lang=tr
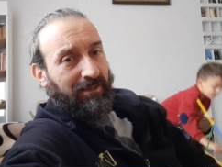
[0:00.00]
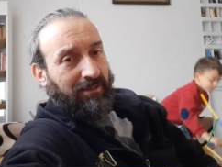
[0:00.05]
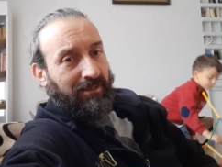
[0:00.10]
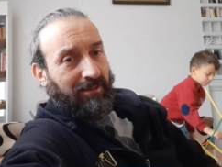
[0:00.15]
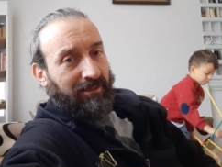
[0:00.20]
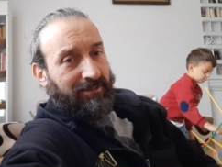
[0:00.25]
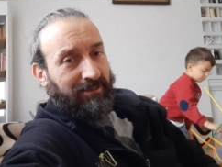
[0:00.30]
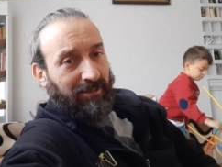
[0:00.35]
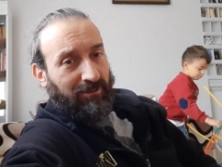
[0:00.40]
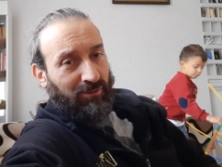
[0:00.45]

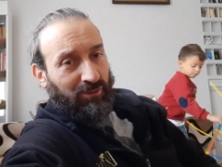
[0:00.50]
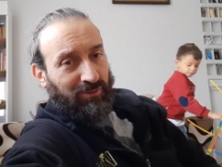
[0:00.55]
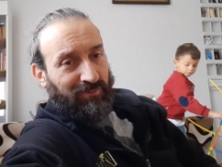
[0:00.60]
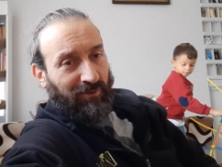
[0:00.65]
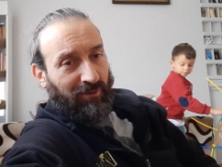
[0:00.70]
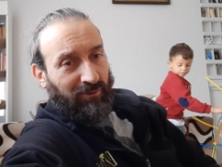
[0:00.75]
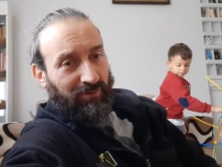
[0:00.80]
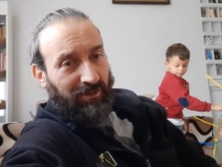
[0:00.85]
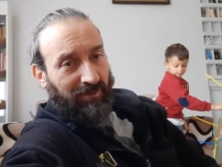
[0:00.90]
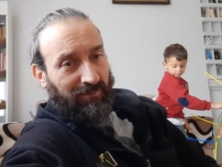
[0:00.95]
e, selülit
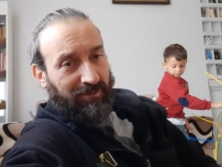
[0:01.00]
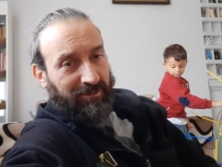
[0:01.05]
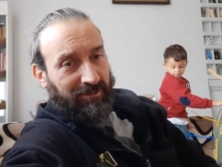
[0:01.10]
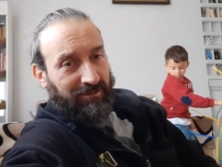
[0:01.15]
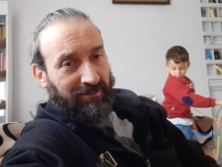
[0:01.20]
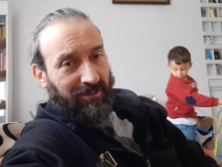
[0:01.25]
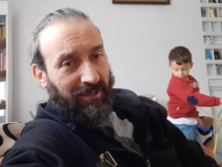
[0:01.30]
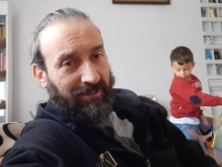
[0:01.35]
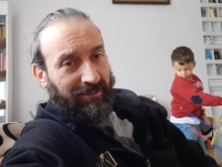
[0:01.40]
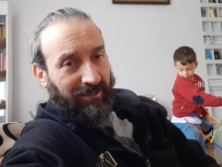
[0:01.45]

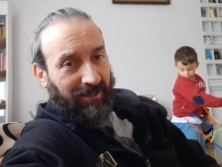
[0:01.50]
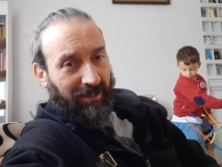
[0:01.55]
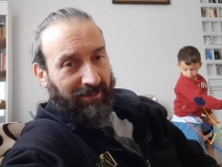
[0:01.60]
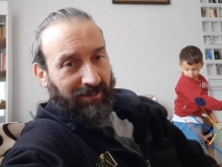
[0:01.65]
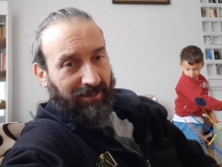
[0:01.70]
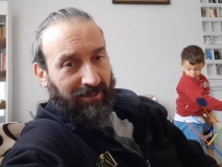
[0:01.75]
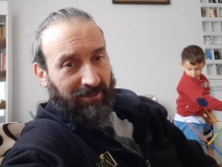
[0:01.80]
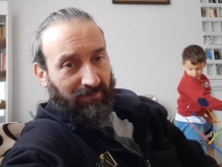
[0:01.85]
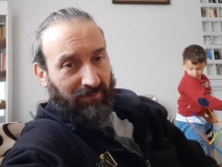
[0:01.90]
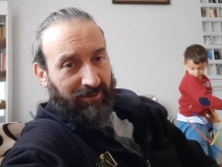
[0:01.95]
uygulamasında dikkat
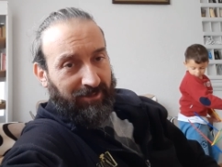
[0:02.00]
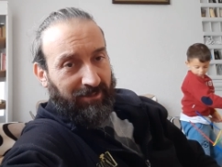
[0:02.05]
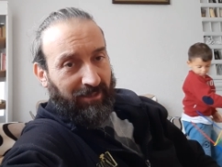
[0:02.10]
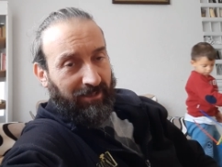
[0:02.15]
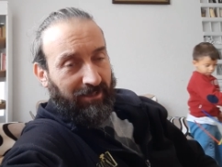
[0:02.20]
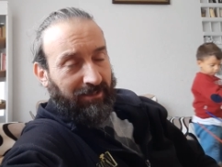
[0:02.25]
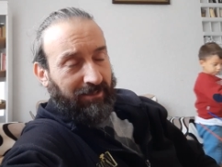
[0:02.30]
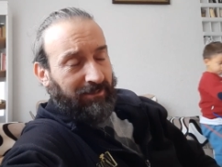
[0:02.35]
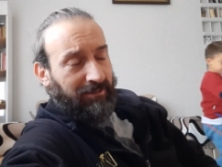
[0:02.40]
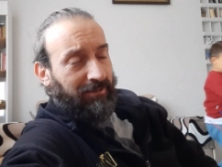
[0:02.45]
edilmesi
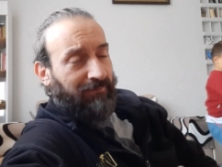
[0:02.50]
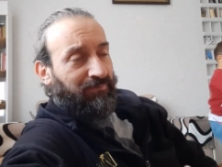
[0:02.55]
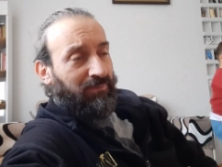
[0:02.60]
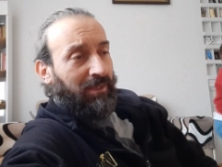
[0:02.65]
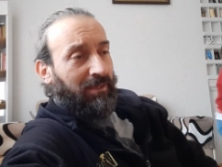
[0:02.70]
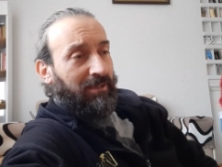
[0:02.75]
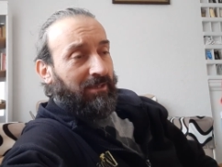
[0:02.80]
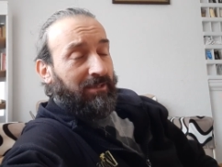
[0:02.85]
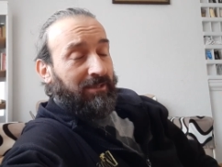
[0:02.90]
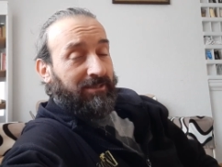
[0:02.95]
gerekir.
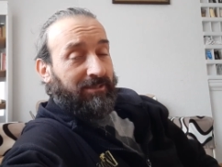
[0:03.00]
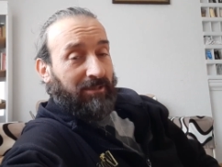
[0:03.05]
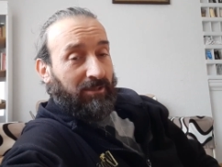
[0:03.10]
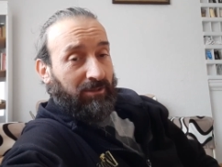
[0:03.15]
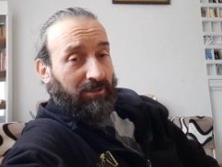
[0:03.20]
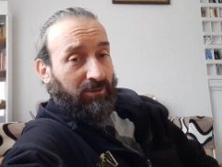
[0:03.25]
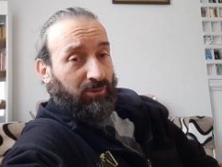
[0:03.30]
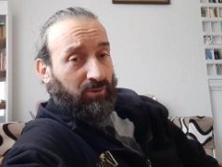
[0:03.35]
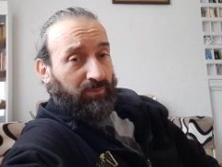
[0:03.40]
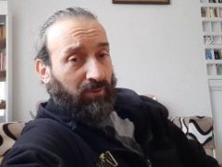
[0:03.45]

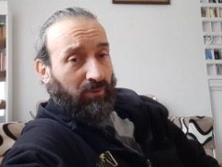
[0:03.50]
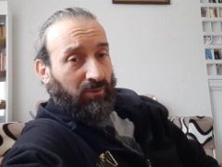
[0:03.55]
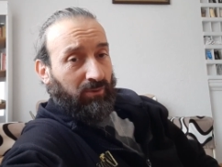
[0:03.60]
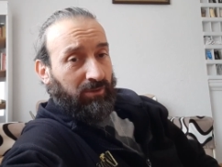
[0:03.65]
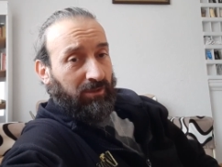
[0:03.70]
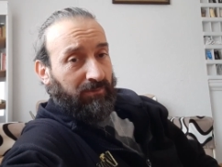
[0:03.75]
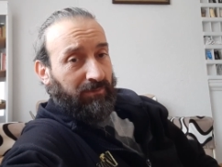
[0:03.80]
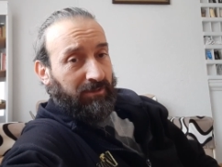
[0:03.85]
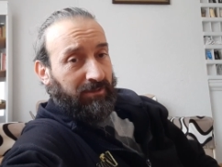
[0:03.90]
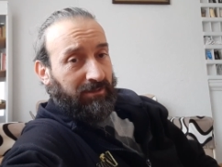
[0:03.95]
Selülit boy
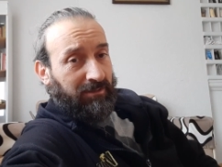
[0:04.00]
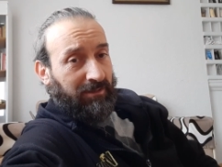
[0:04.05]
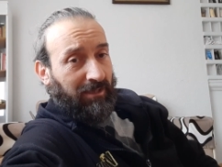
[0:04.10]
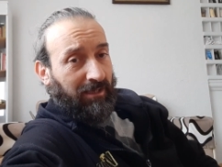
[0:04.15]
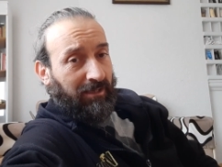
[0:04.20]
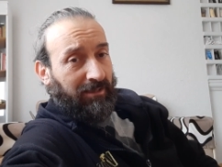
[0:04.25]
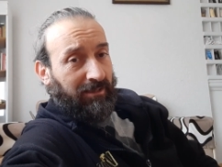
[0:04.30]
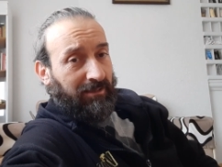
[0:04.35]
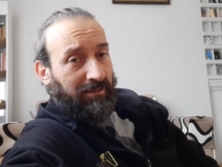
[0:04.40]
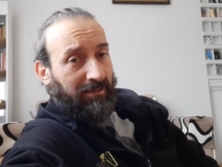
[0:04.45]

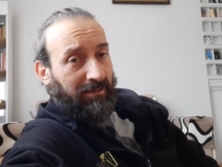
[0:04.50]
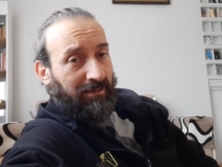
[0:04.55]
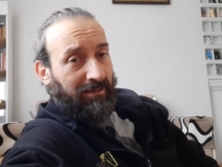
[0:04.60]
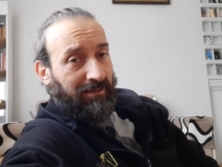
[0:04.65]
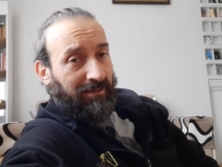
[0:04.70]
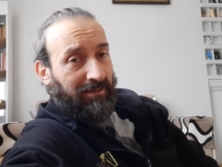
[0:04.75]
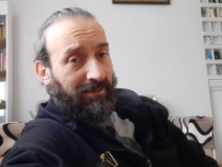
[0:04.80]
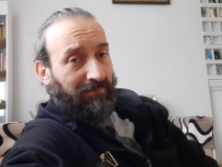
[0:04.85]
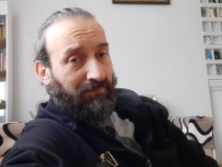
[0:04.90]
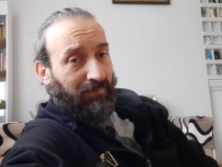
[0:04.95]
uygulamalarında e,
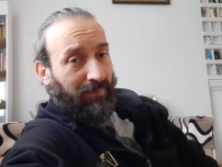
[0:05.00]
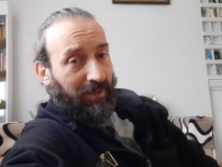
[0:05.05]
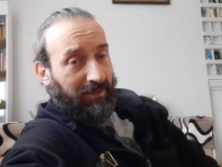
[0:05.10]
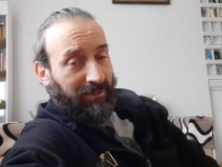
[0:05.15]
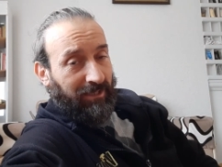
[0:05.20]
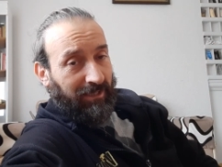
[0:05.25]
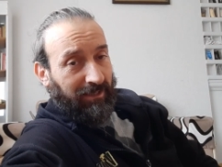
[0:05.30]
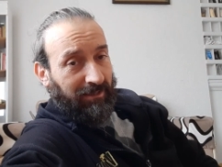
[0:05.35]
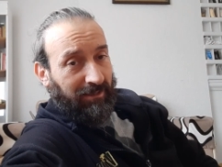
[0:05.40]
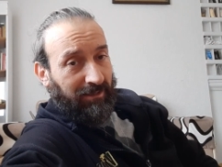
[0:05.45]

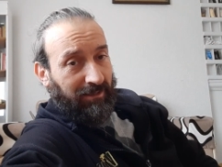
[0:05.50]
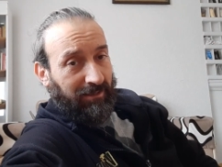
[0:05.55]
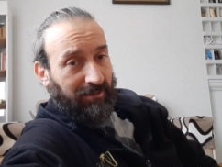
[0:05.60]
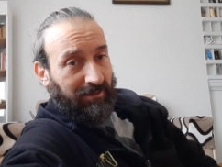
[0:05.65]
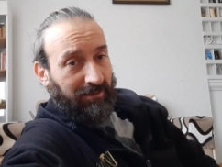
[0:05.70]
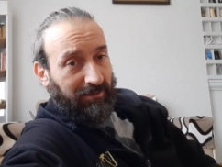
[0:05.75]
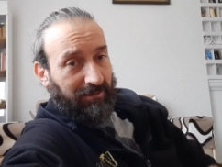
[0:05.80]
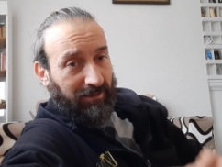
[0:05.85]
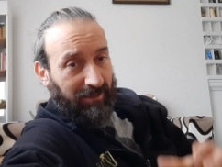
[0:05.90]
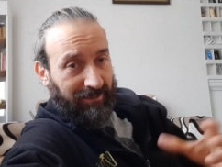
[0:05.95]

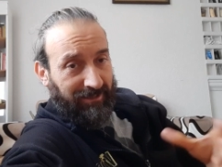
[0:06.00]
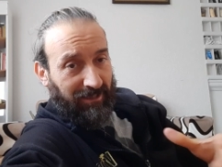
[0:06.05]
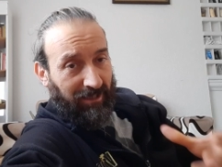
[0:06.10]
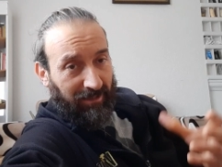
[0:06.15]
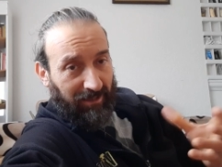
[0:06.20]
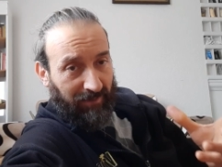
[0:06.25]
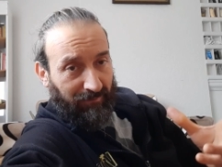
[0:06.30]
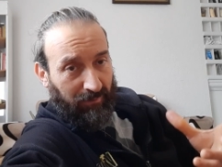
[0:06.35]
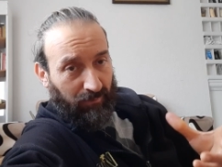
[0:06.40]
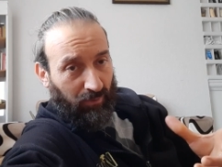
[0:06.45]
parlaklık
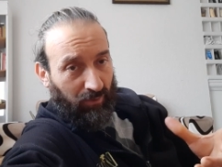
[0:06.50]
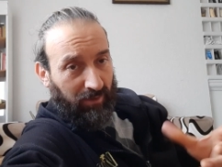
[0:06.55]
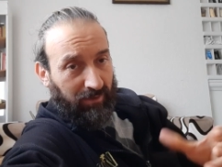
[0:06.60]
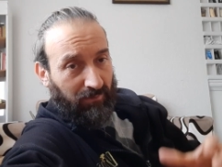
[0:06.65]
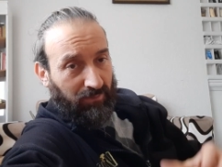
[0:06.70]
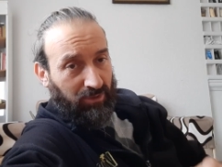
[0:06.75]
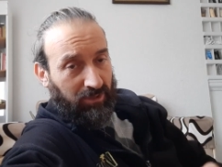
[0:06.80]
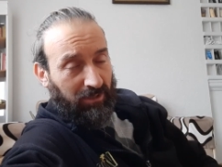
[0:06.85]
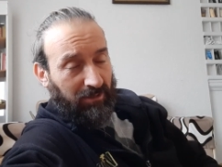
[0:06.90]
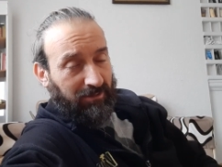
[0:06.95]
sağlayan bir boya
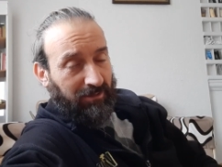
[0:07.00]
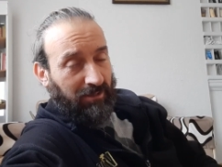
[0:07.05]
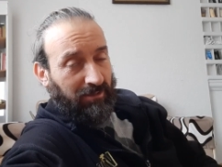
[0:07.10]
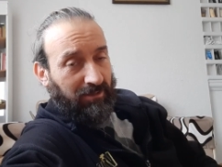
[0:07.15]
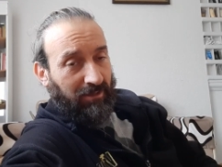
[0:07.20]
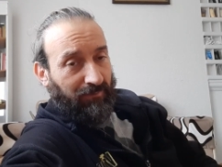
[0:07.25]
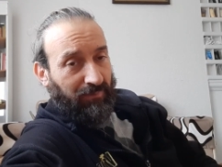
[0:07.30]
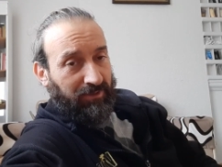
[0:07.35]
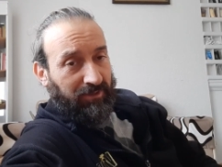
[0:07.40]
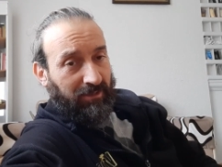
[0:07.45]
demiştik. Yani
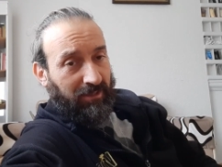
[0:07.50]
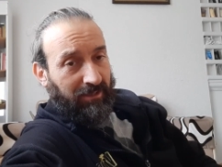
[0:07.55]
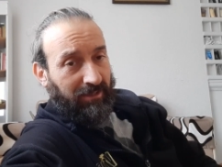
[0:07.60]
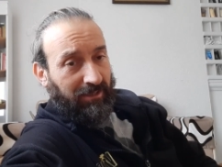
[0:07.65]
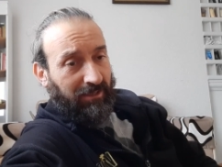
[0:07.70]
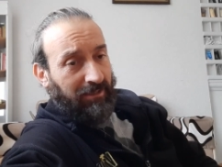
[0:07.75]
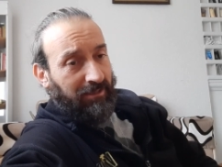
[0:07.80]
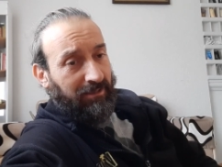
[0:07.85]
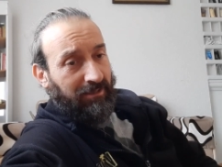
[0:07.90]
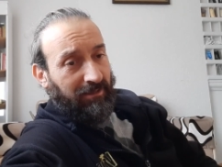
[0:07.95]
yapısı
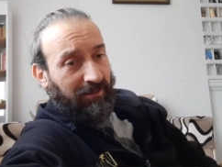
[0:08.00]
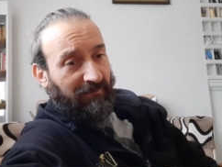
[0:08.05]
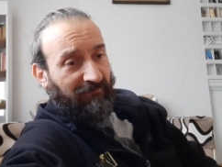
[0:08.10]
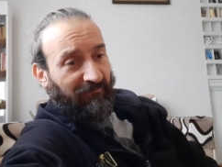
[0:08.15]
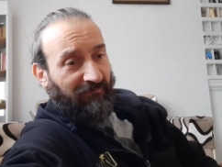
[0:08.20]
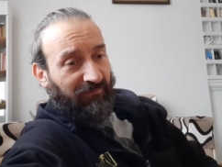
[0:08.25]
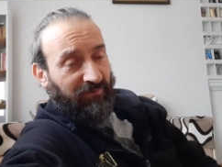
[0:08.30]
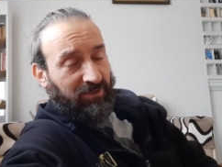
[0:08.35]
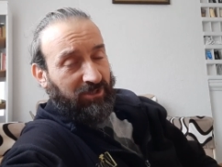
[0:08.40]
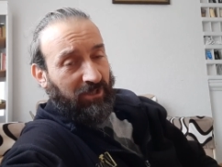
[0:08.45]
gereği e,
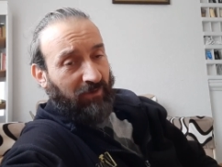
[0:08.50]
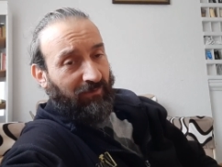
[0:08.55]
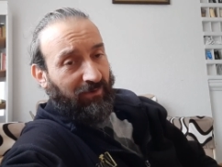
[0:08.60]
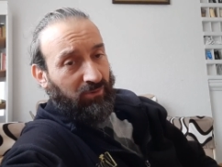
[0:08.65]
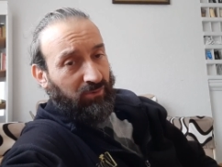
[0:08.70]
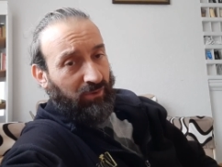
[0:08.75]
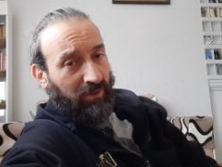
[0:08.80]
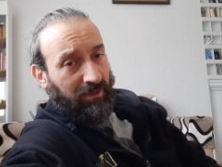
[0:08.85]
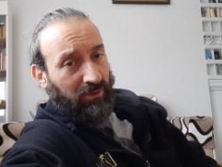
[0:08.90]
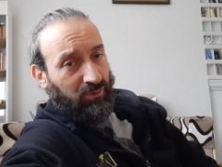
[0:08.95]
fırça ve
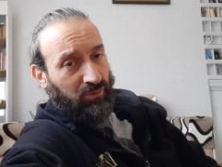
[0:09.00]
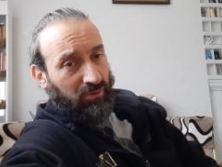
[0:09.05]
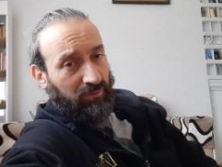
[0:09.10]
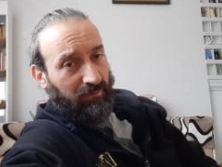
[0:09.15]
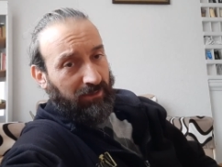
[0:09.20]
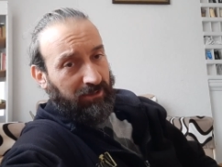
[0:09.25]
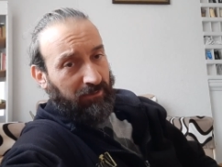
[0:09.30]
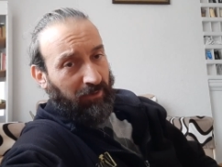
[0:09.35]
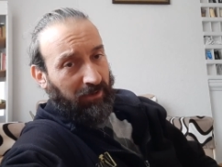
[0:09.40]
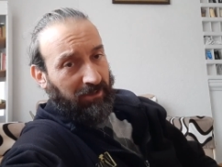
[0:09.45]
rulayla
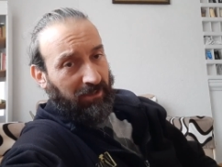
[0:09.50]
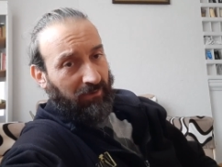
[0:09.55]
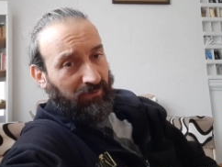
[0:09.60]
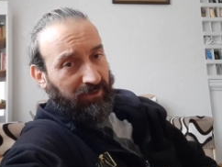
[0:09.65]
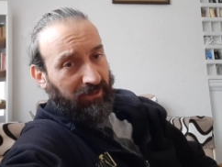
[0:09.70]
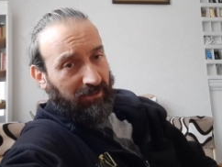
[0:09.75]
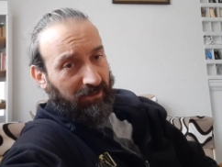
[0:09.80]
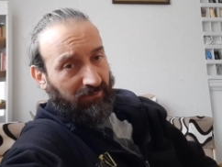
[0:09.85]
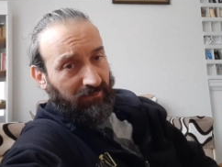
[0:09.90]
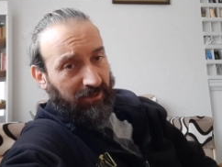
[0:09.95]
sürülmesi pek
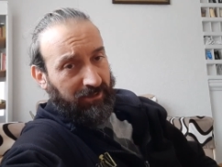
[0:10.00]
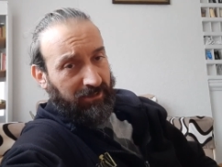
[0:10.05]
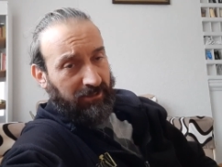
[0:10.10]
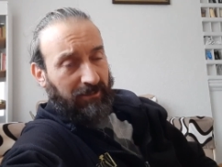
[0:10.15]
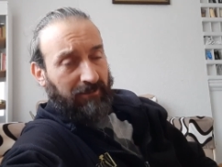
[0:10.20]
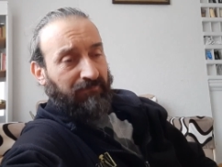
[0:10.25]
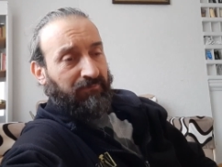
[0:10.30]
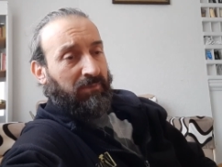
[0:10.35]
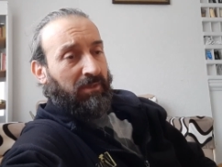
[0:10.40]
tavsiye edilmez.